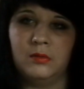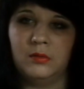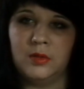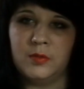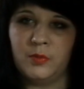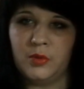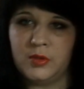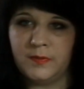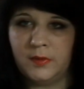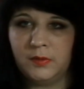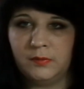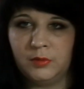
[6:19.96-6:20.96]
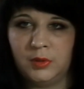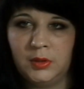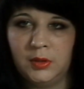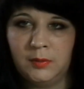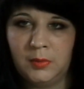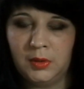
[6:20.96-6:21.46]
э, использовать вот
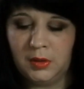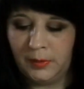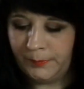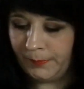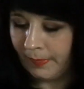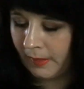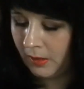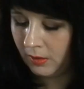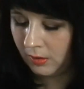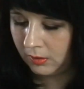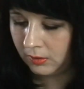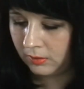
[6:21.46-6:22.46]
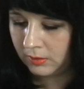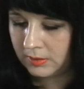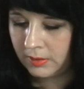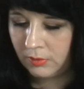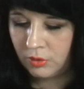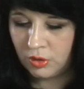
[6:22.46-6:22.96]
это мыло. Э,
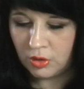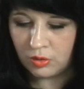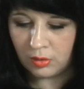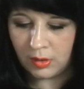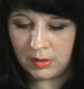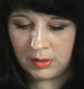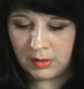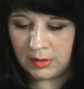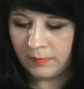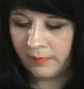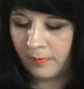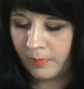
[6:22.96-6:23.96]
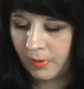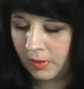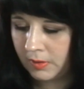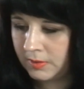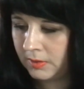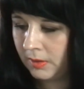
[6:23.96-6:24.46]
следующее, что хотелось бы вам
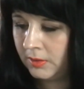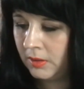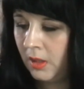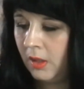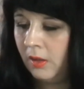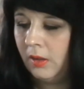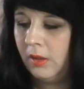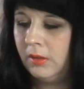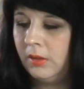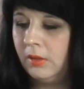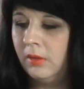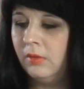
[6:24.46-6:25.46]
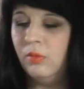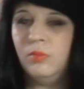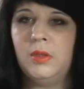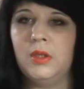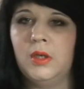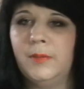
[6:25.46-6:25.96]
показать, это у
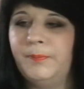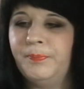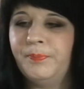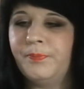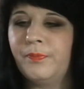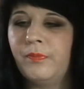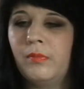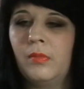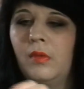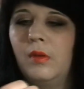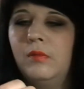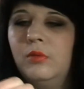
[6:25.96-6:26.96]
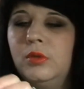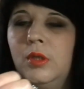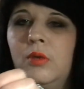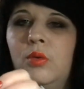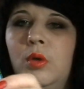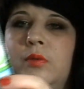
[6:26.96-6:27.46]
меня вот
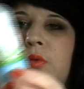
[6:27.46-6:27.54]
такой